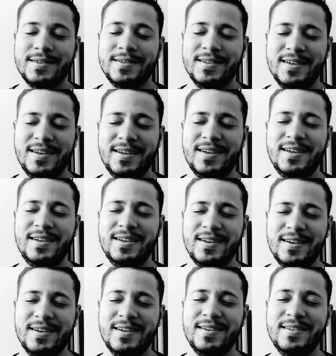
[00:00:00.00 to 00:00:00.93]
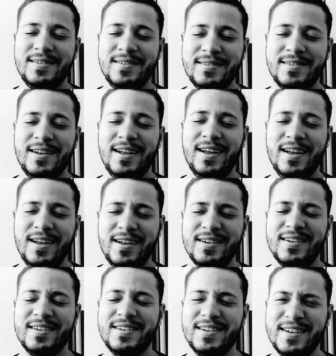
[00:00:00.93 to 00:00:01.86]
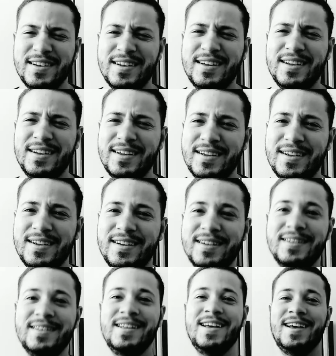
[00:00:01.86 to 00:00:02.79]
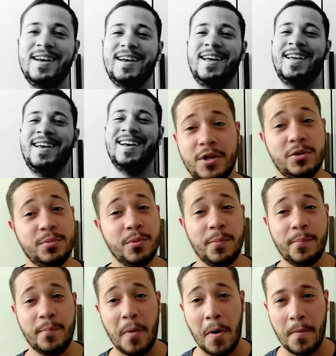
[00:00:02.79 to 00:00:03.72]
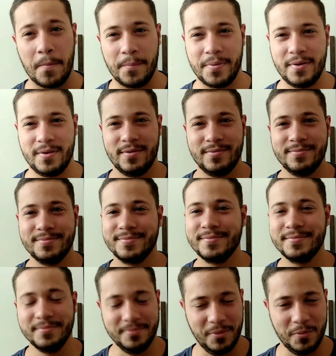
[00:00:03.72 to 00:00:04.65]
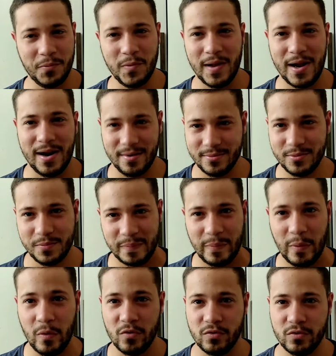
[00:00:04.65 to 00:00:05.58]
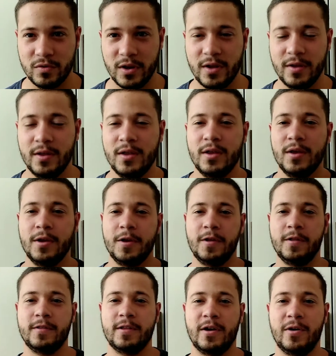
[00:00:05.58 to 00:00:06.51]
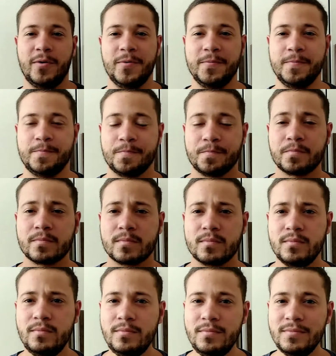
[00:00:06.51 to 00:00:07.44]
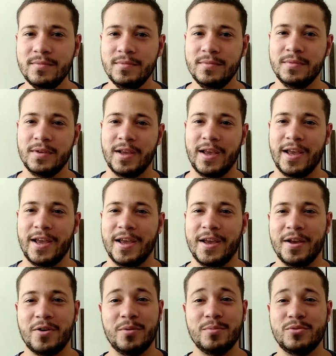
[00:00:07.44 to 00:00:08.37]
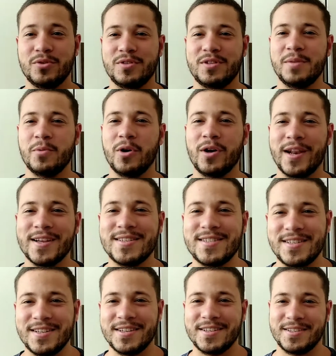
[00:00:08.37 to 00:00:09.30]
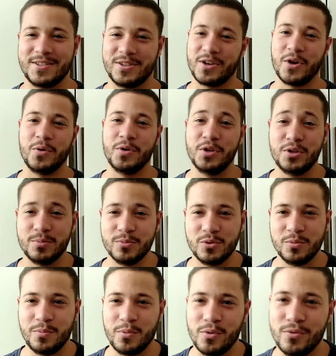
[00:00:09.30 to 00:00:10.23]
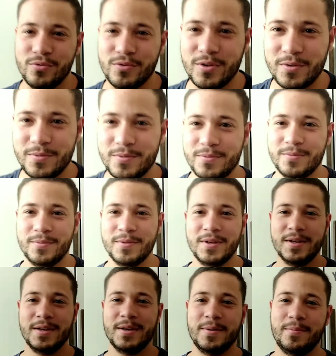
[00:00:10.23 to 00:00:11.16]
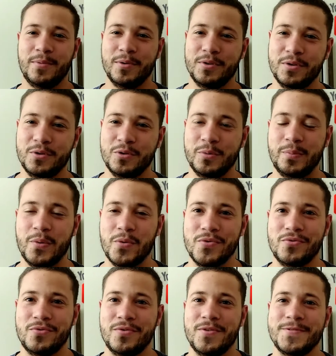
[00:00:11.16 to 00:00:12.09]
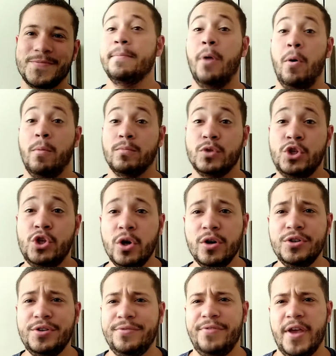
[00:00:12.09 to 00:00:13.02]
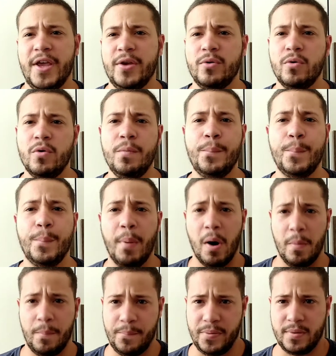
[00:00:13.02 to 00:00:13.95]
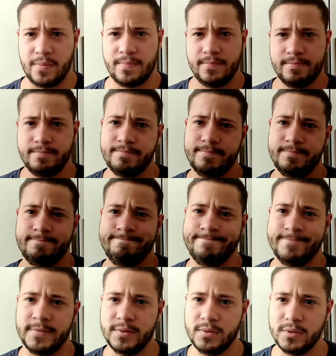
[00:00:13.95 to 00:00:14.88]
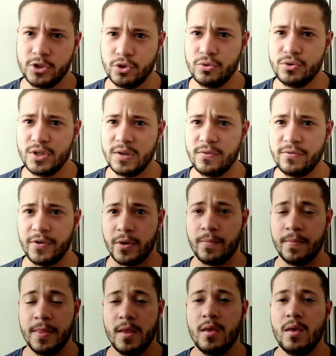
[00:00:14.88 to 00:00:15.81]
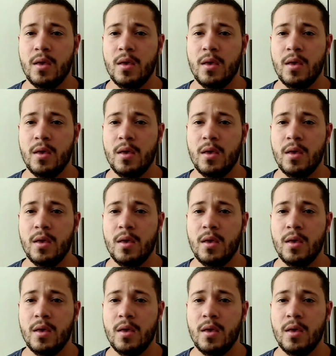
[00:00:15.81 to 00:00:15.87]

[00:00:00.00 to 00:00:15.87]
Na, na, na, na, na. O ritmo pop, popular do povo, né? Então, é como se fosse democracia. Esse aqui é o ritmo do povo, não o poder do povo. Bom, de onde veio o pop? De onde ele veio?